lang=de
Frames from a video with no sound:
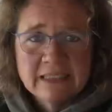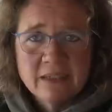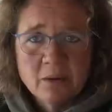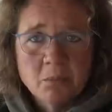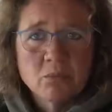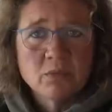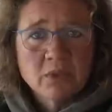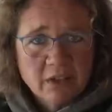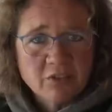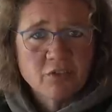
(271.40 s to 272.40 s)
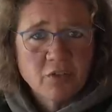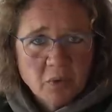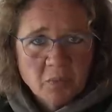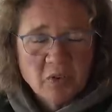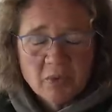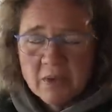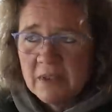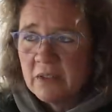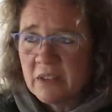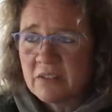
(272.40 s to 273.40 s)
ähm, das stimmt.
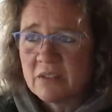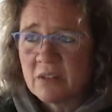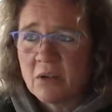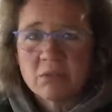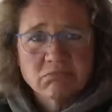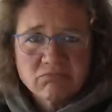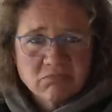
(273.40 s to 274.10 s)
Das ist, auch,